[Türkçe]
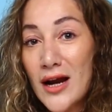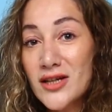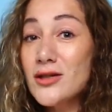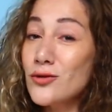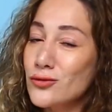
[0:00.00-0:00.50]
Her
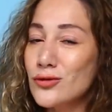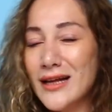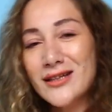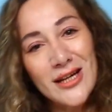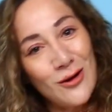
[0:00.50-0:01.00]
şey kuruntulu
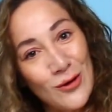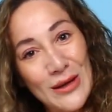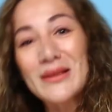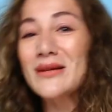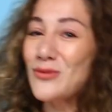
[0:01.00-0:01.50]
endişeli
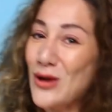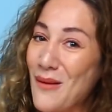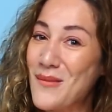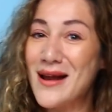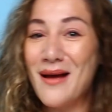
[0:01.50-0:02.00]
olabilir,
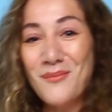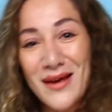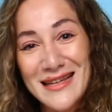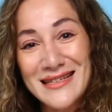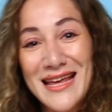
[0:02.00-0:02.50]
mükemmel yapmak
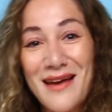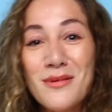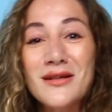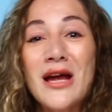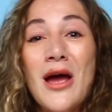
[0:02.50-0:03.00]

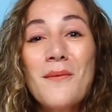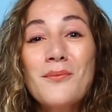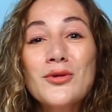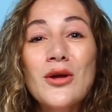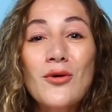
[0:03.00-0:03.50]
isteyebilir.
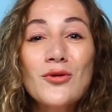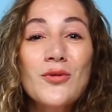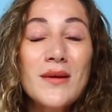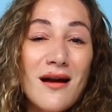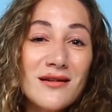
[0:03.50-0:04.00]
Bu da
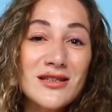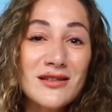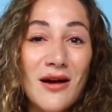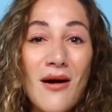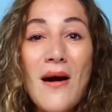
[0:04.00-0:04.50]
onu
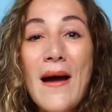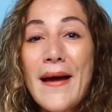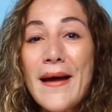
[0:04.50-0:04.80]
birazcık daha